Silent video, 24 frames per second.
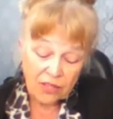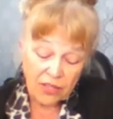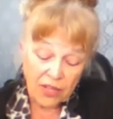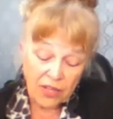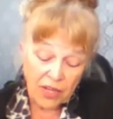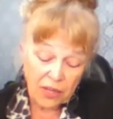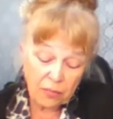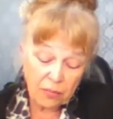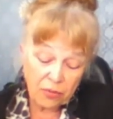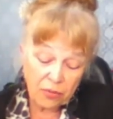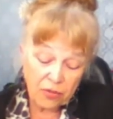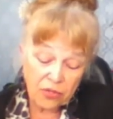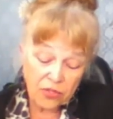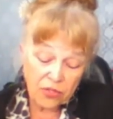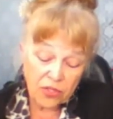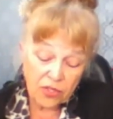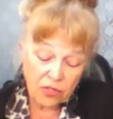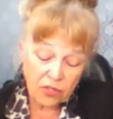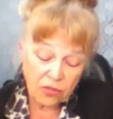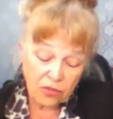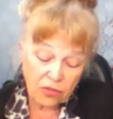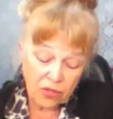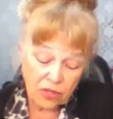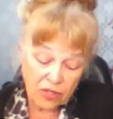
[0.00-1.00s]
Требуется
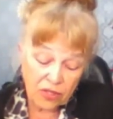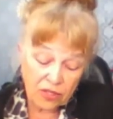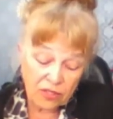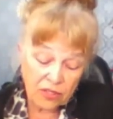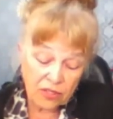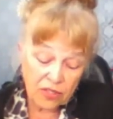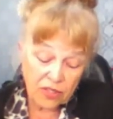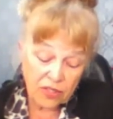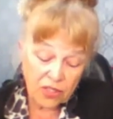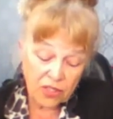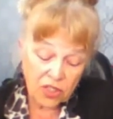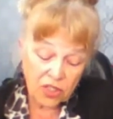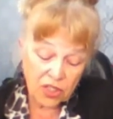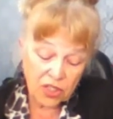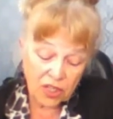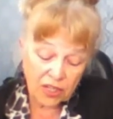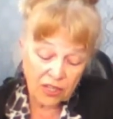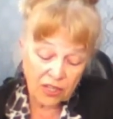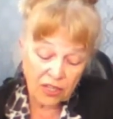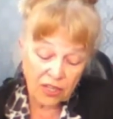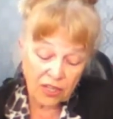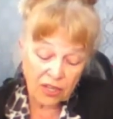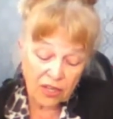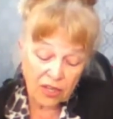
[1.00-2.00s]
только
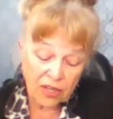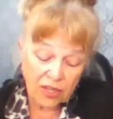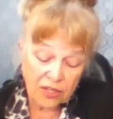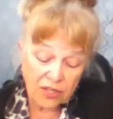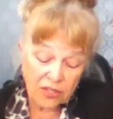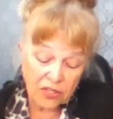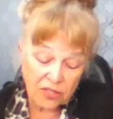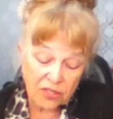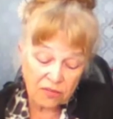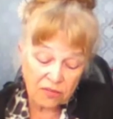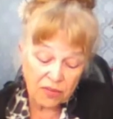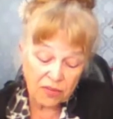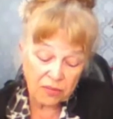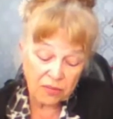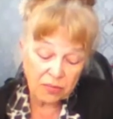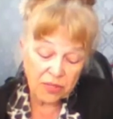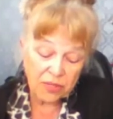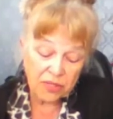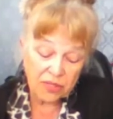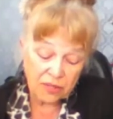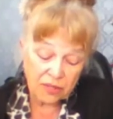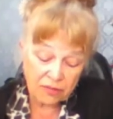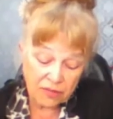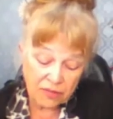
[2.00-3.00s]
снижение качества
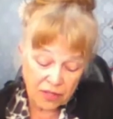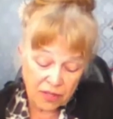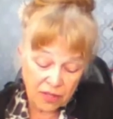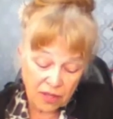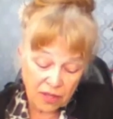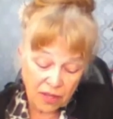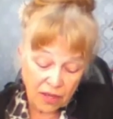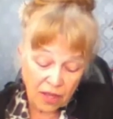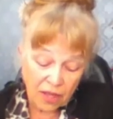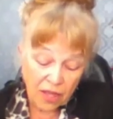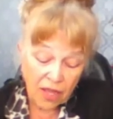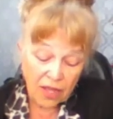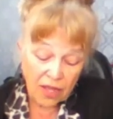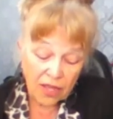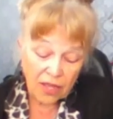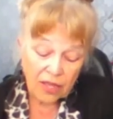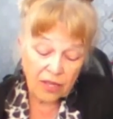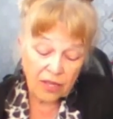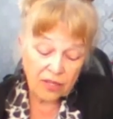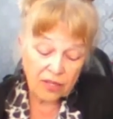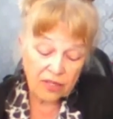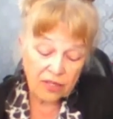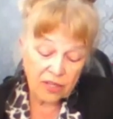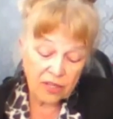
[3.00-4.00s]
образования и
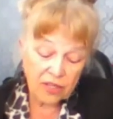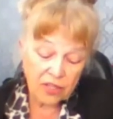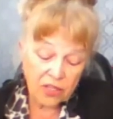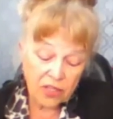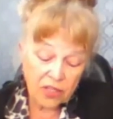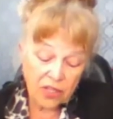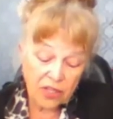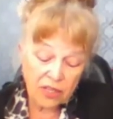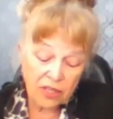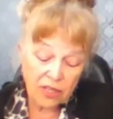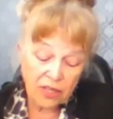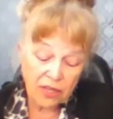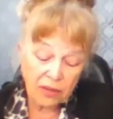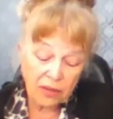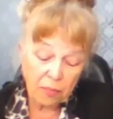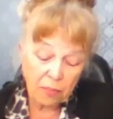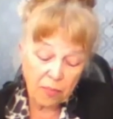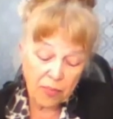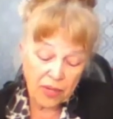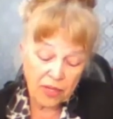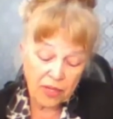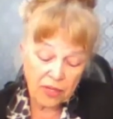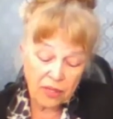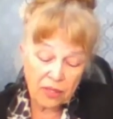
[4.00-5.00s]
разрешение
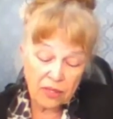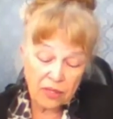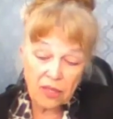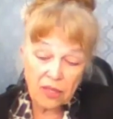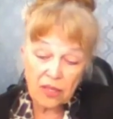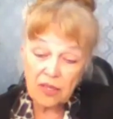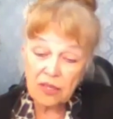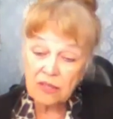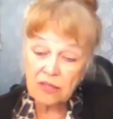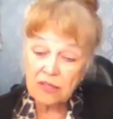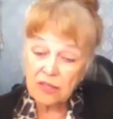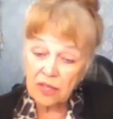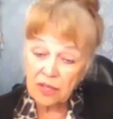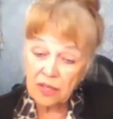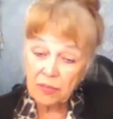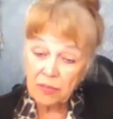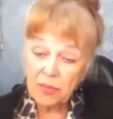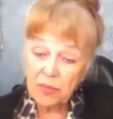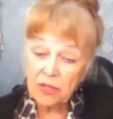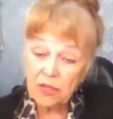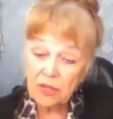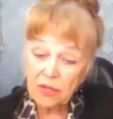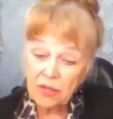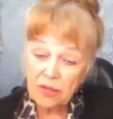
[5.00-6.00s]
обмана на
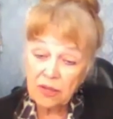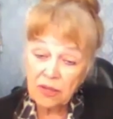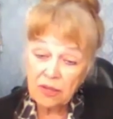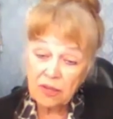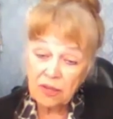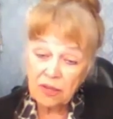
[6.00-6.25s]
экзаменах